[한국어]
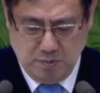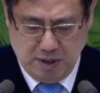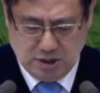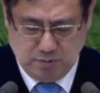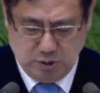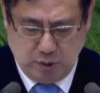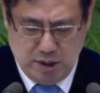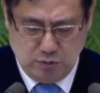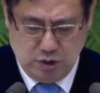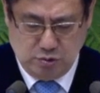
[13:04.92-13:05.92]
말씀을
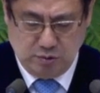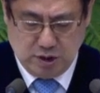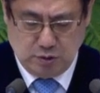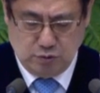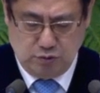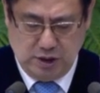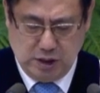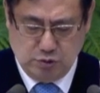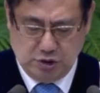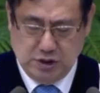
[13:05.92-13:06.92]
통하여 우리 주님께서
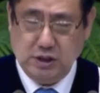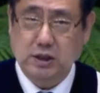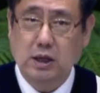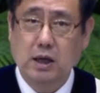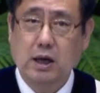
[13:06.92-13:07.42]
우리에게 주시는